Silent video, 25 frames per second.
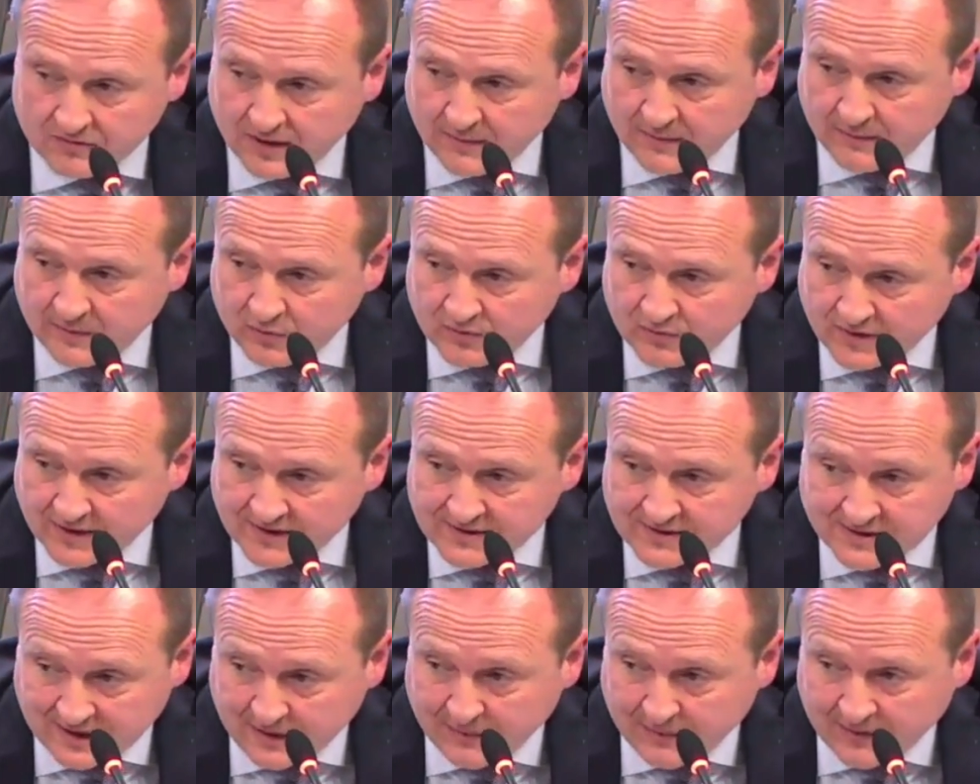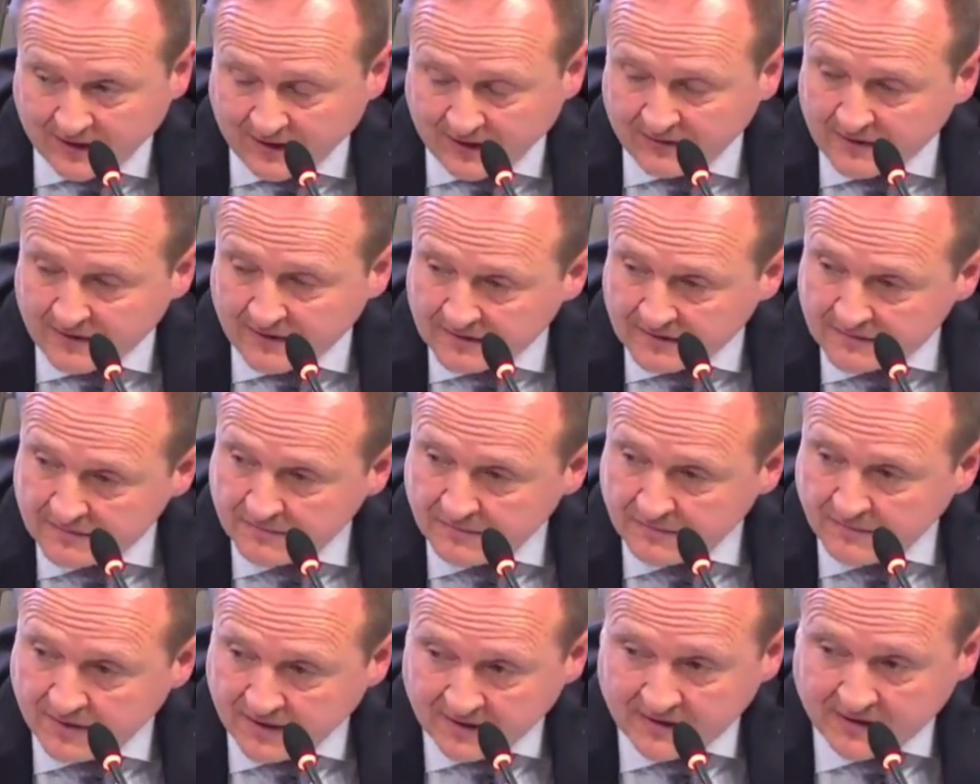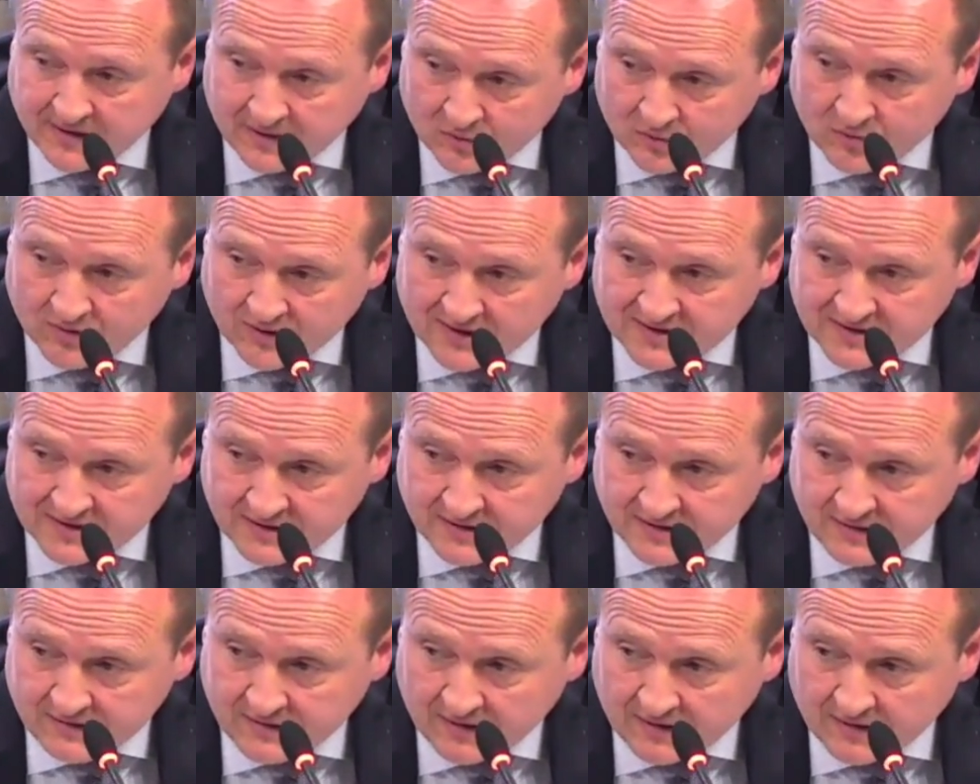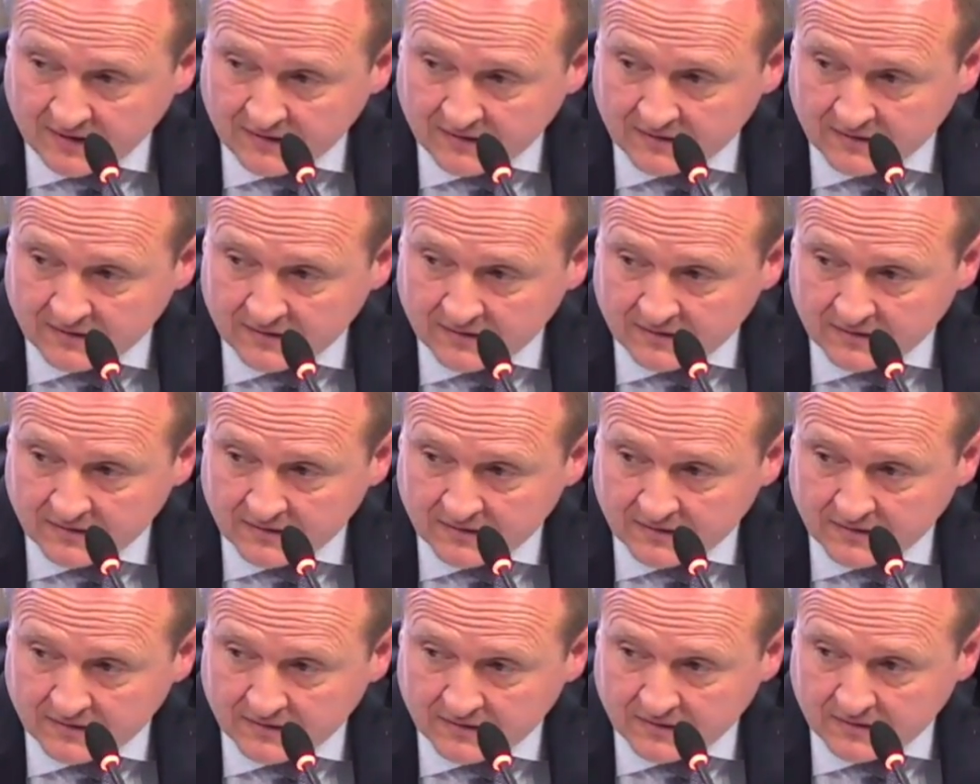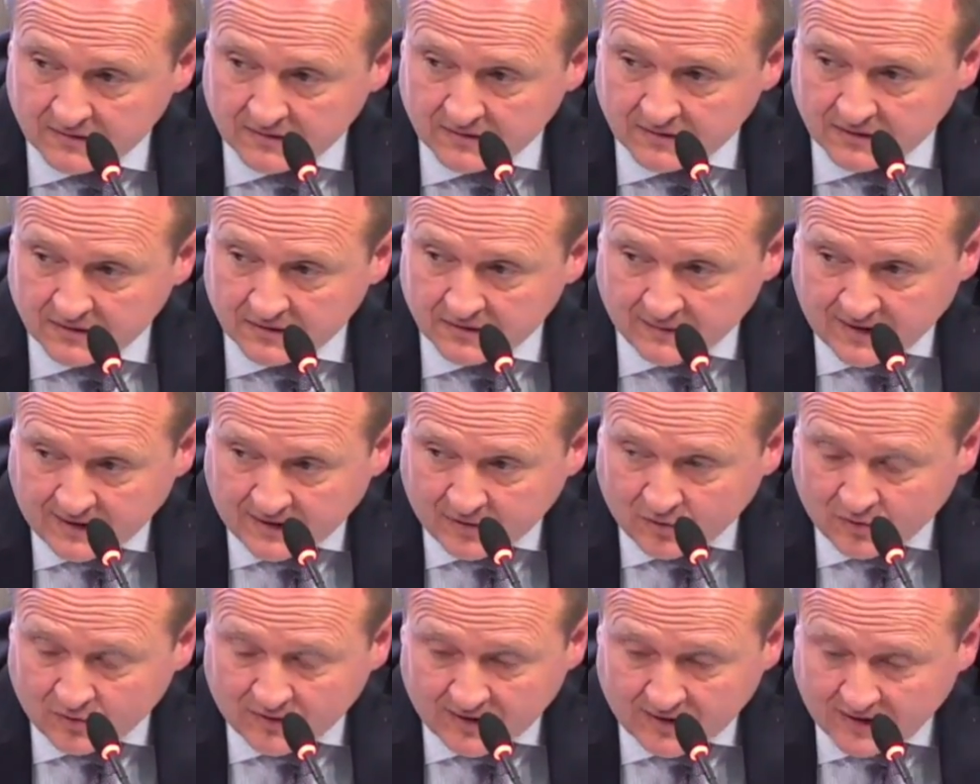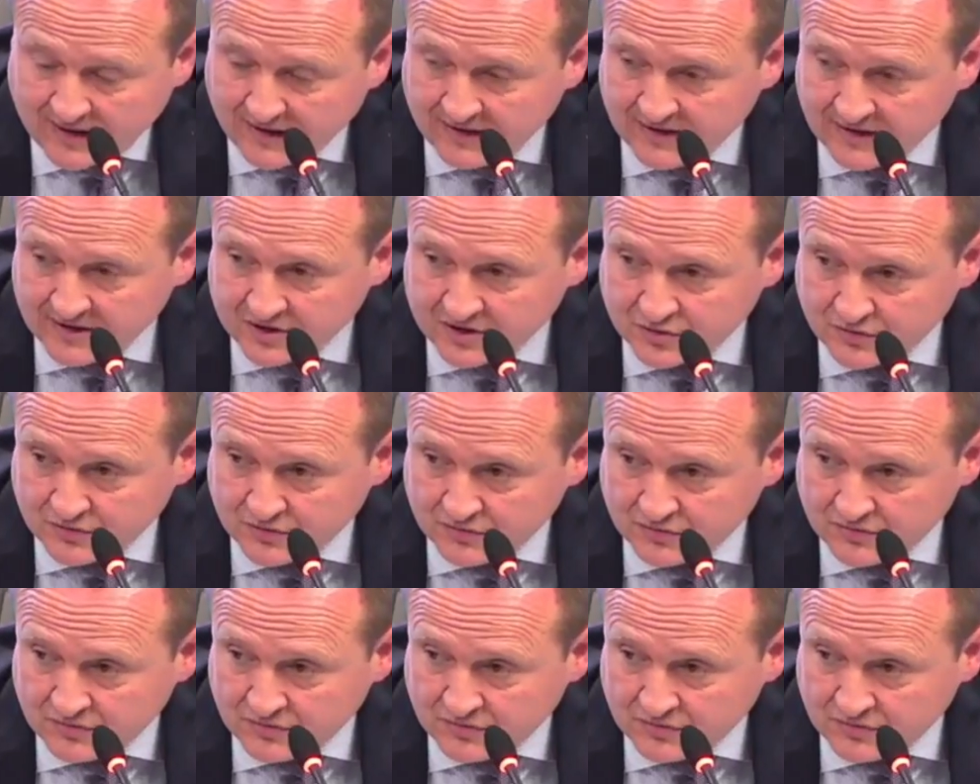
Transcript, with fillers: La pregunta es, ¿qué van a hacer? ¿Van a recurrir la sentencia? ¿La van a recurrir? ¿Qué han hecho?